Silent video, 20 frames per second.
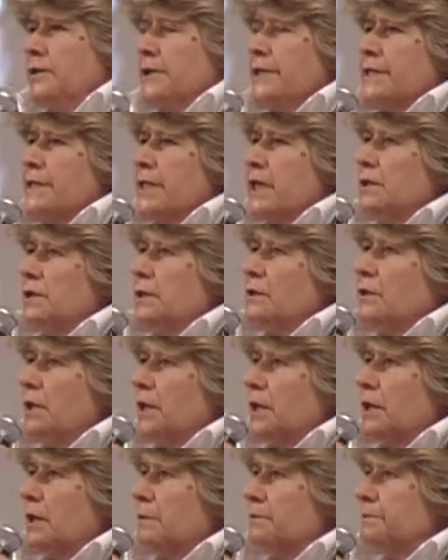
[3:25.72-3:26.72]
c'è stata
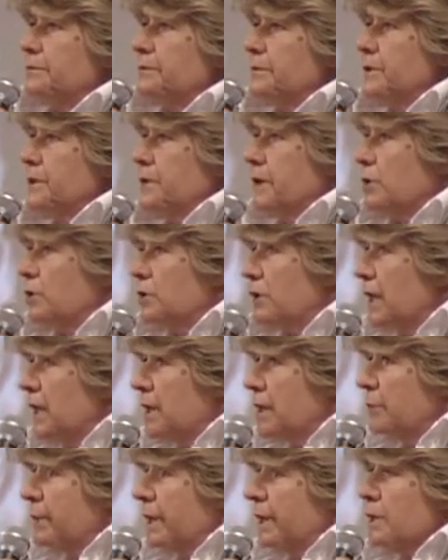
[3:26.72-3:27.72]
una
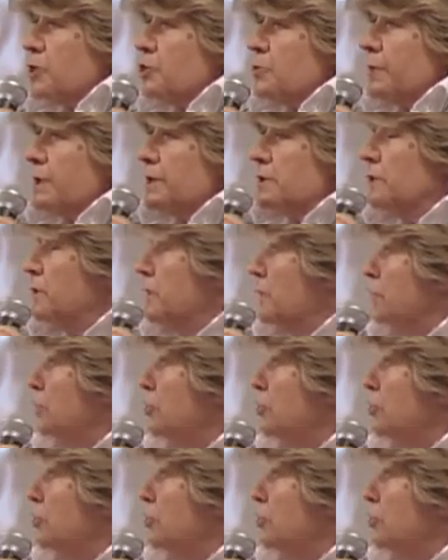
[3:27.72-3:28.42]
straordinaria partecipazione